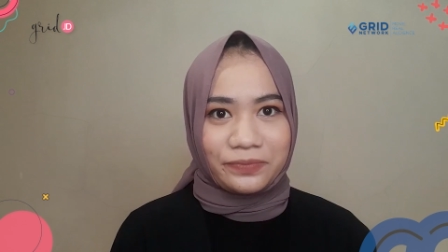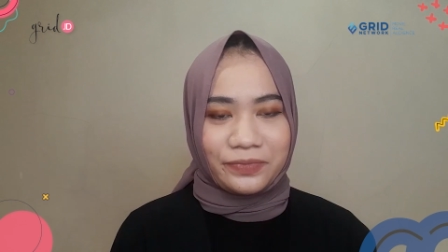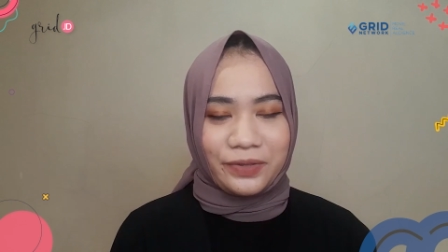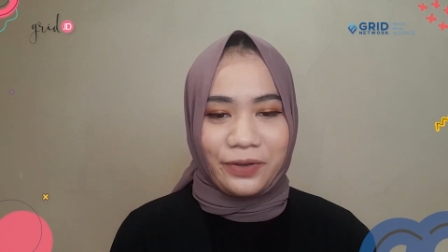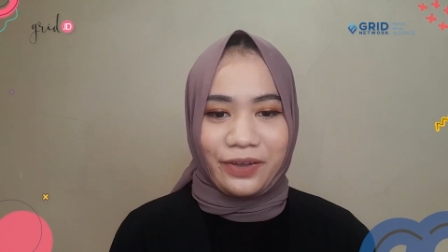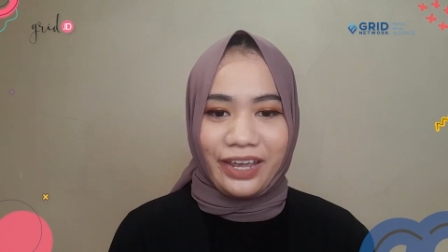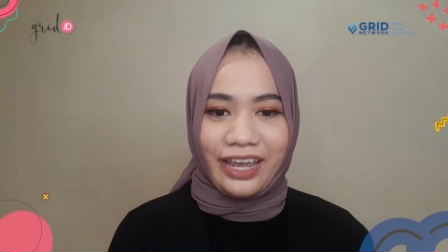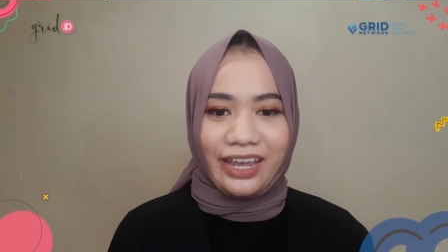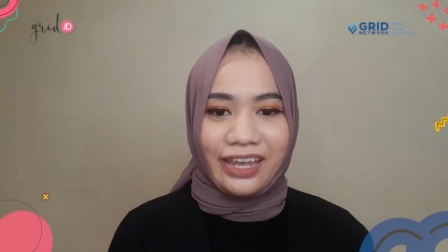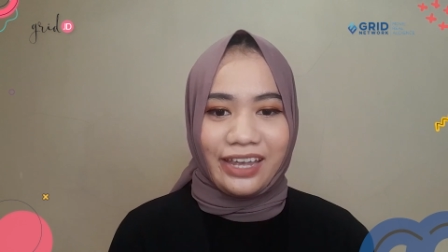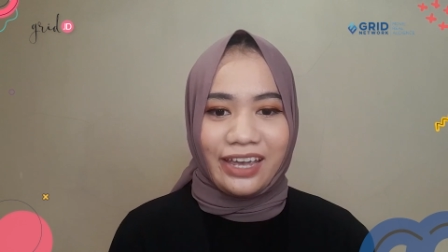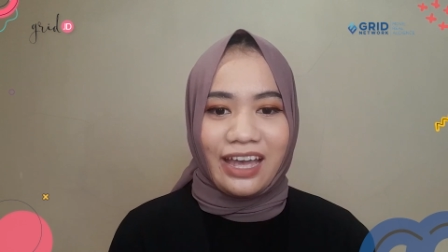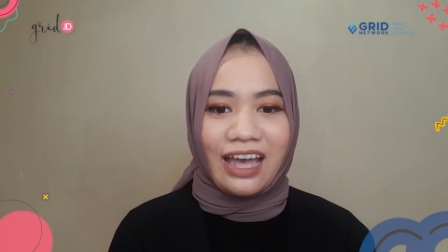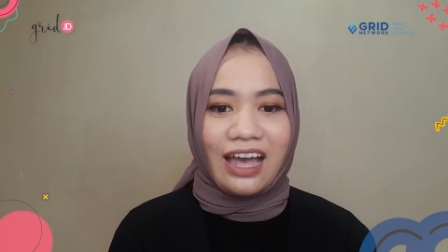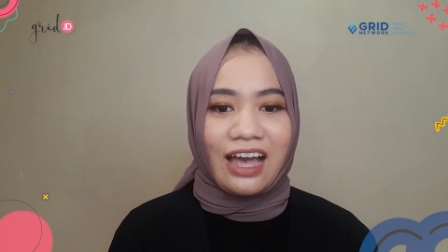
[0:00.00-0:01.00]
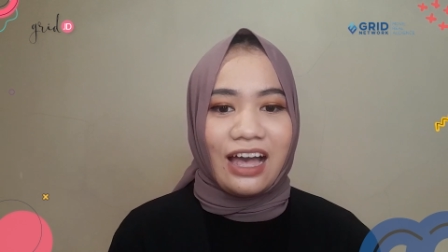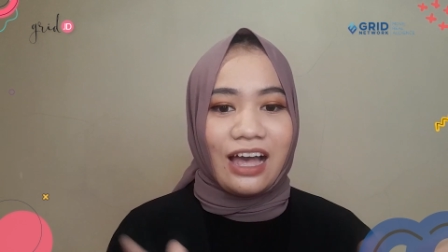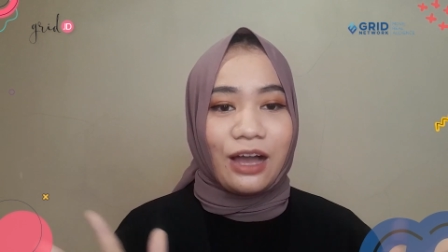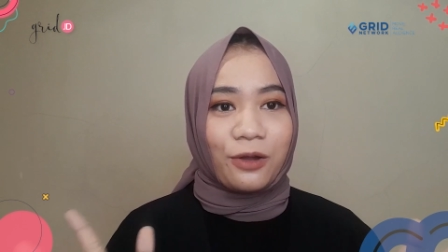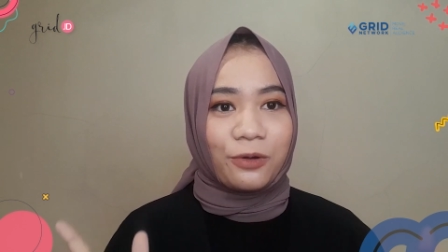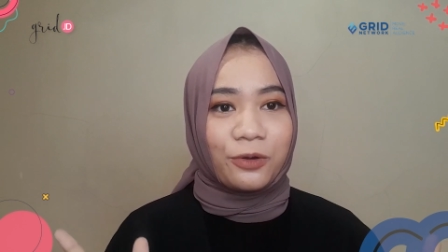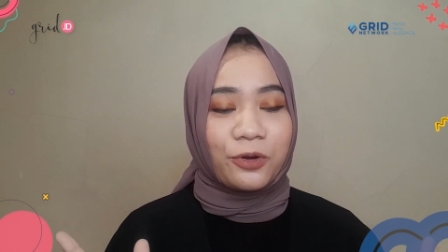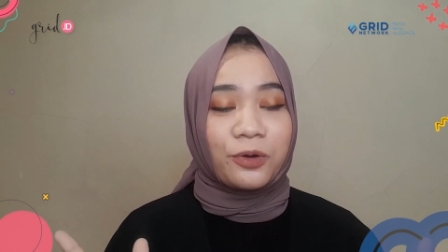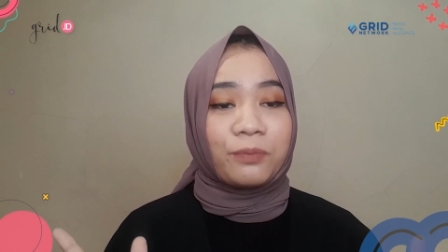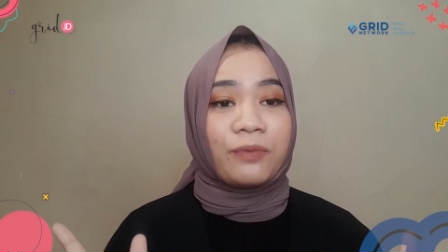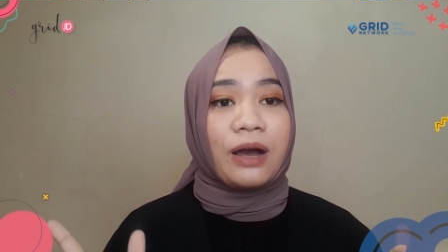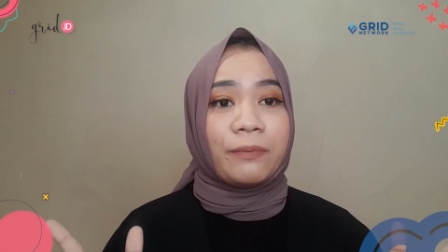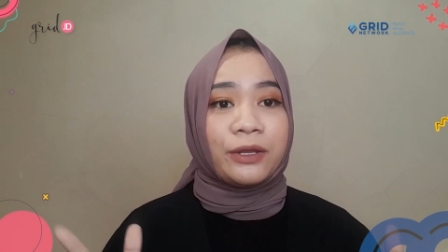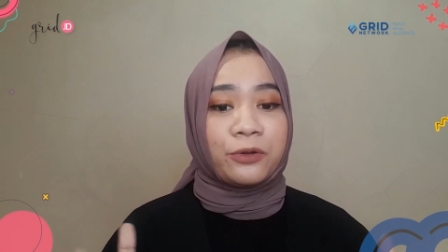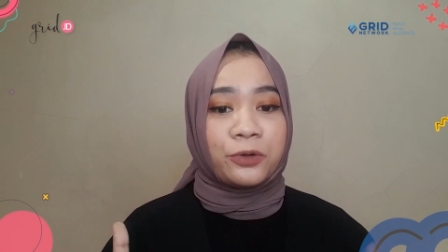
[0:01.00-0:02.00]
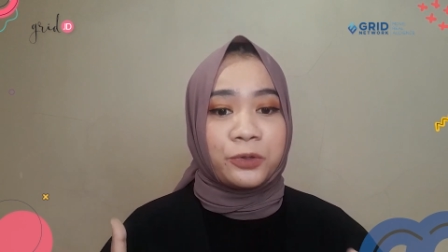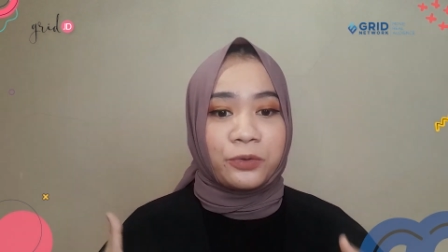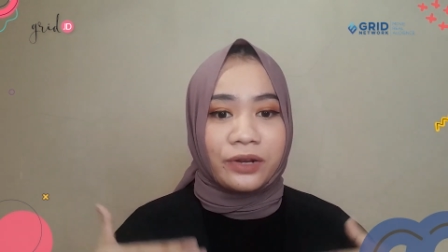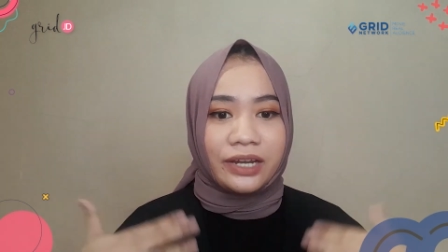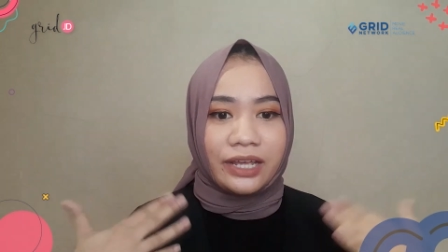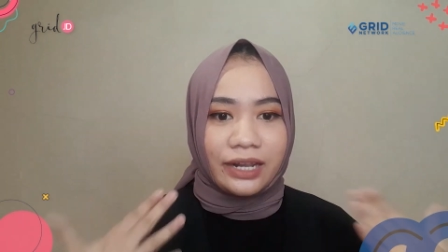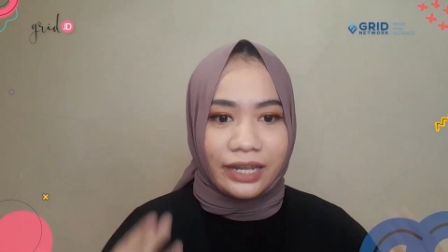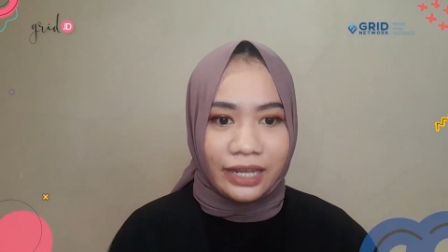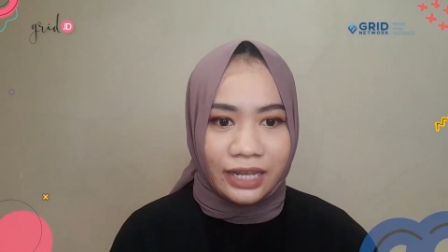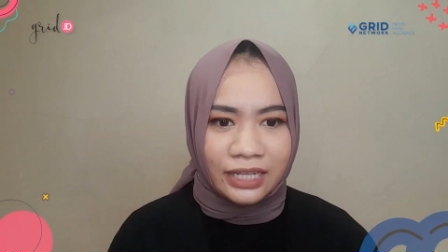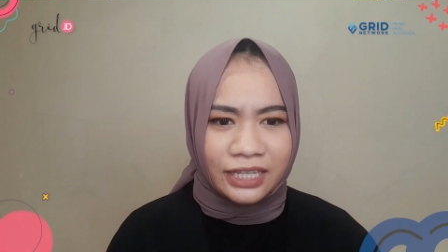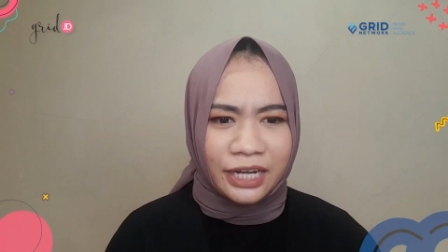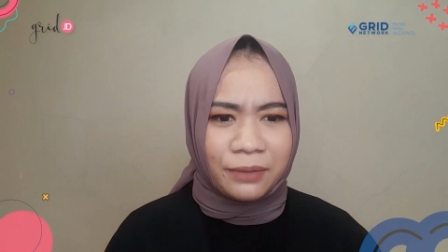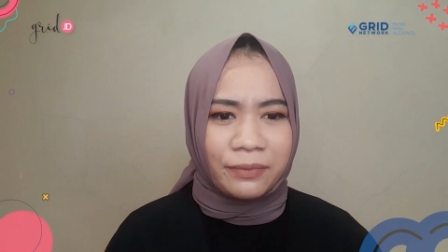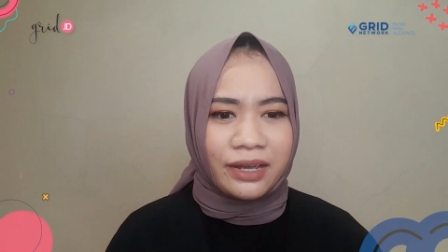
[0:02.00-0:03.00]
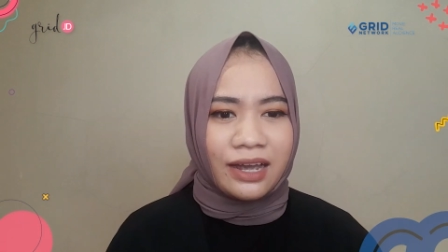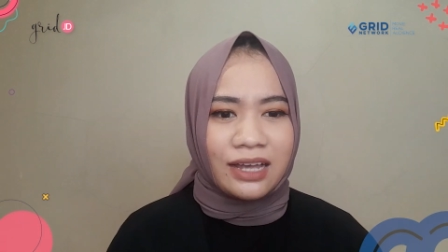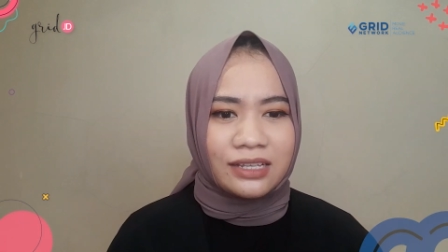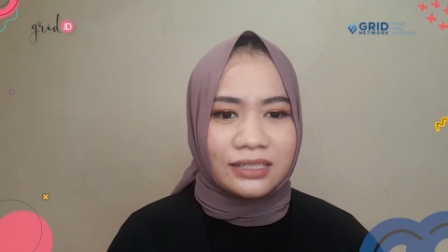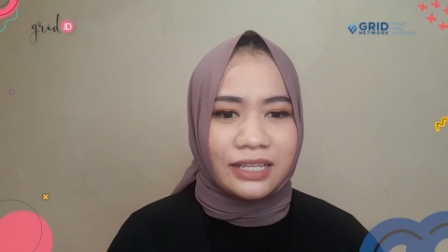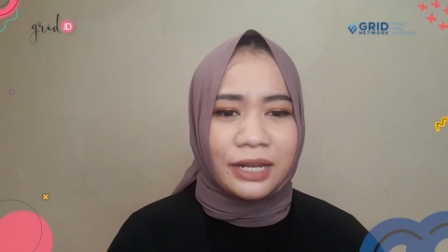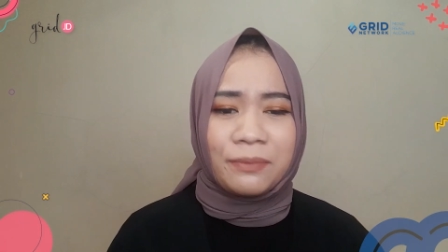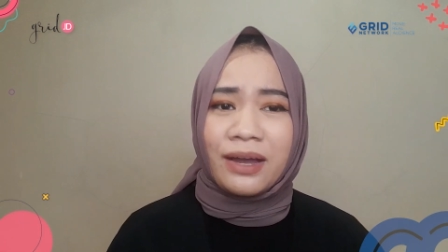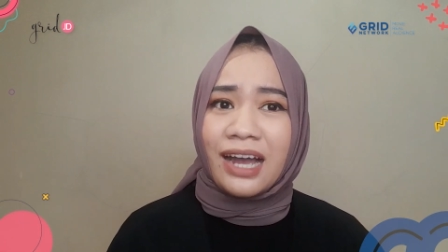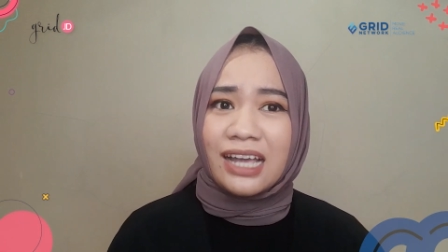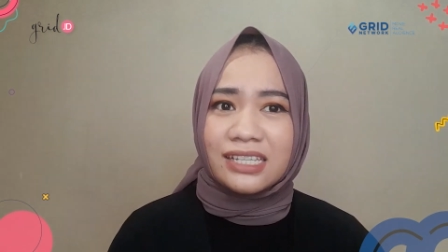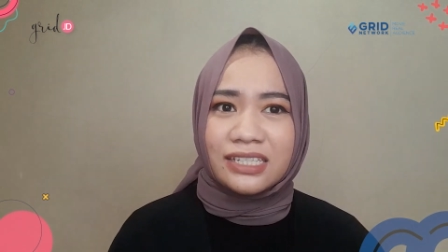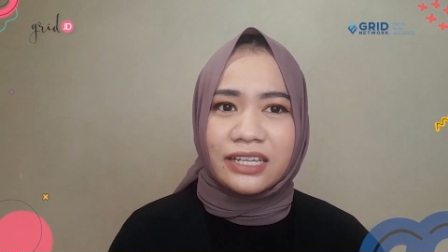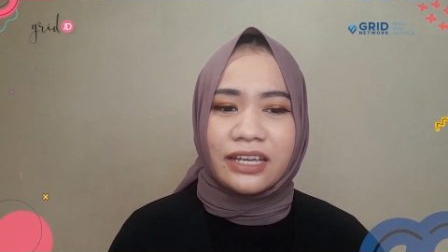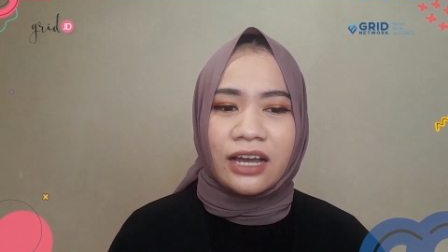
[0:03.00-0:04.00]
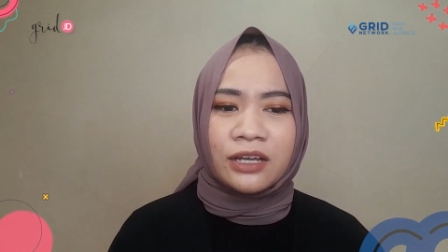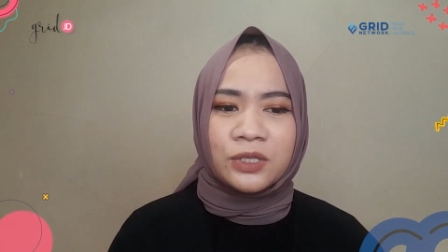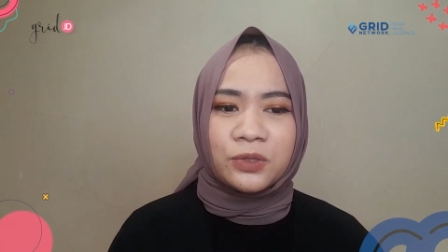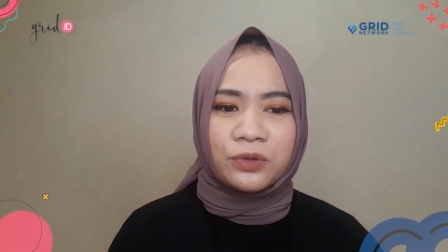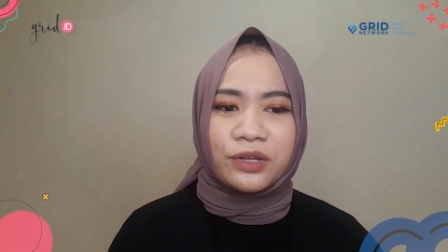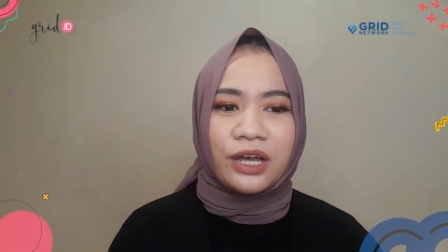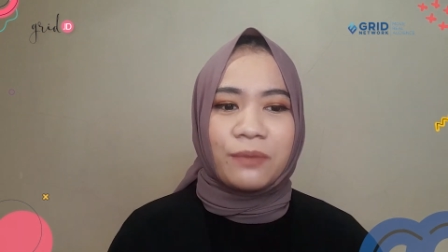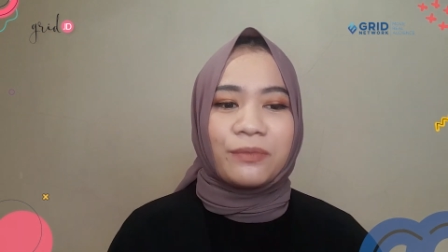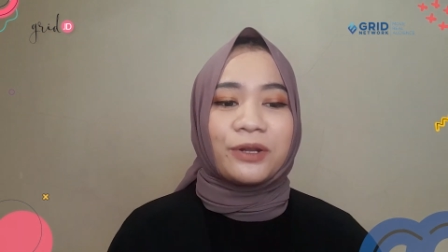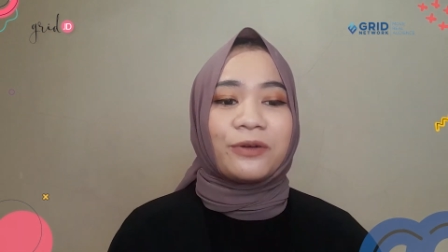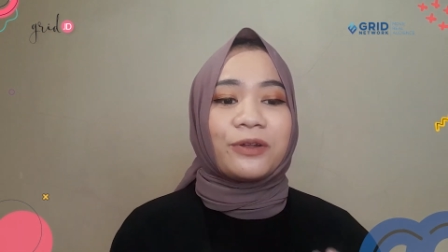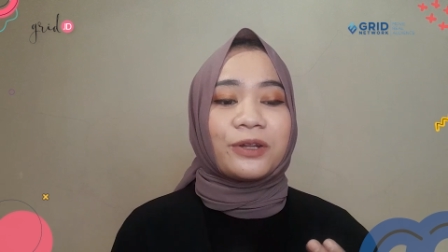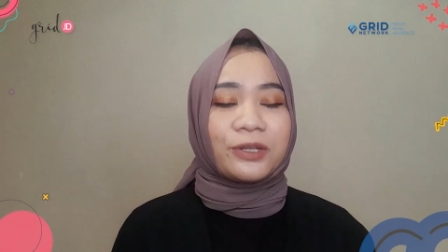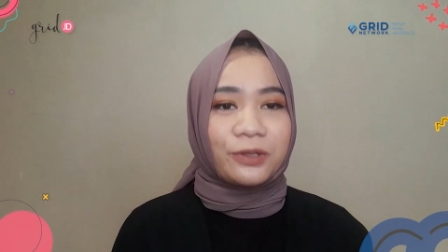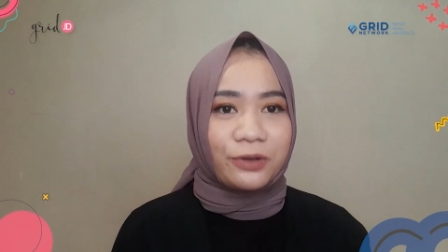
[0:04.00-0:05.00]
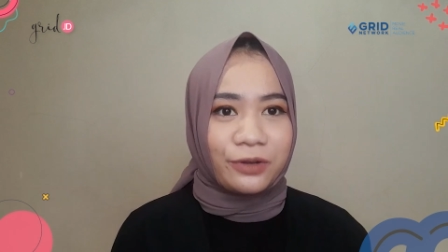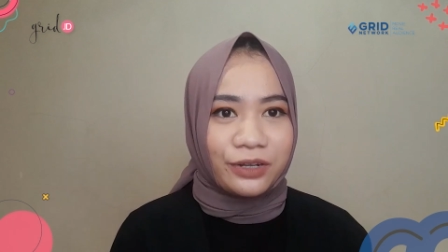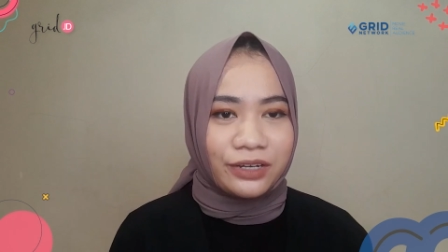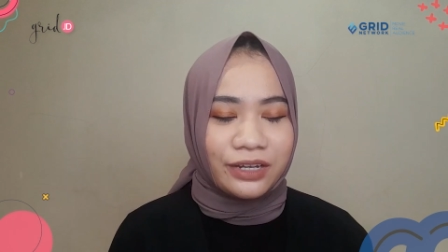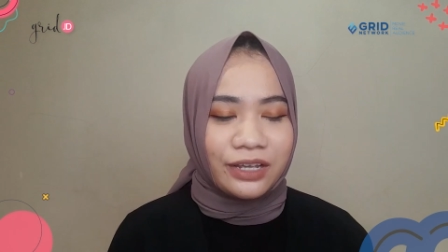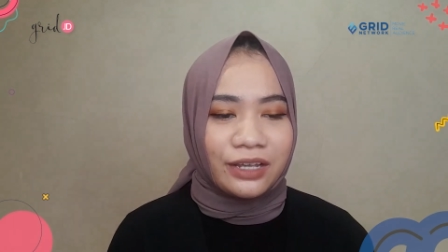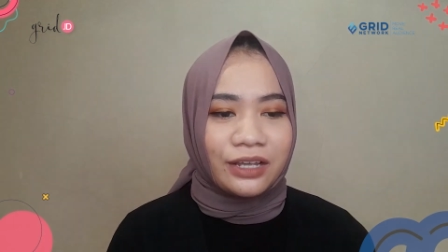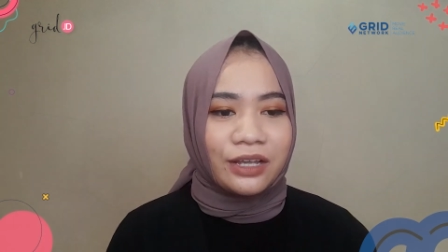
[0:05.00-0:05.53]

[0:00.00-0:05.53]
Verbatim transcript: Oke, aku pamit undur diri. Terima, terima kasih yang sudah menonton.